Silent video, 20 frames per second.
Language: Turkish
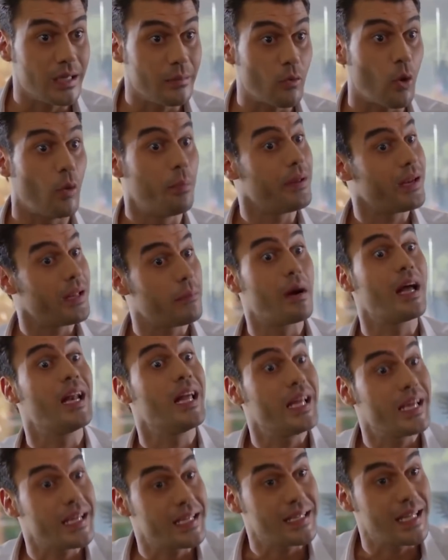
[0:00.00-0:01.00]
gidelim, opera,
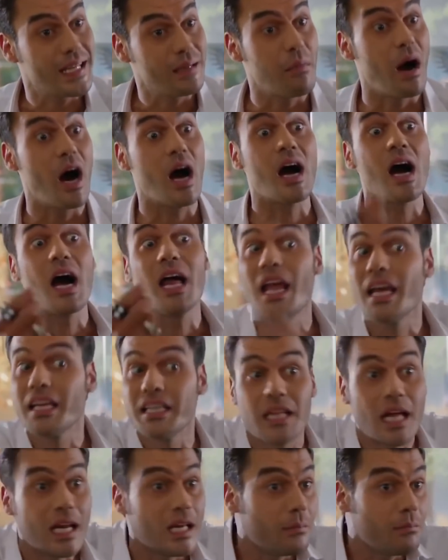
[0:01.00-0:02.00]
baleye gidelim, mangala
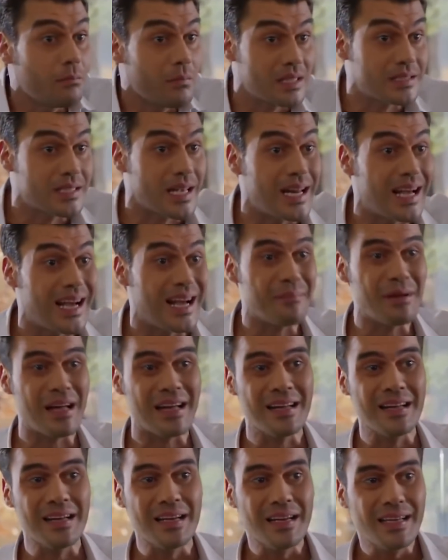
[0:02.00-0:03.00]
gidelim mesela.
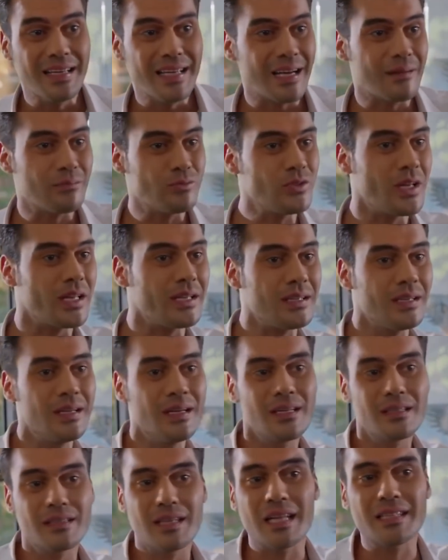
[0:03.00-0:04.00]
Ama ya bunları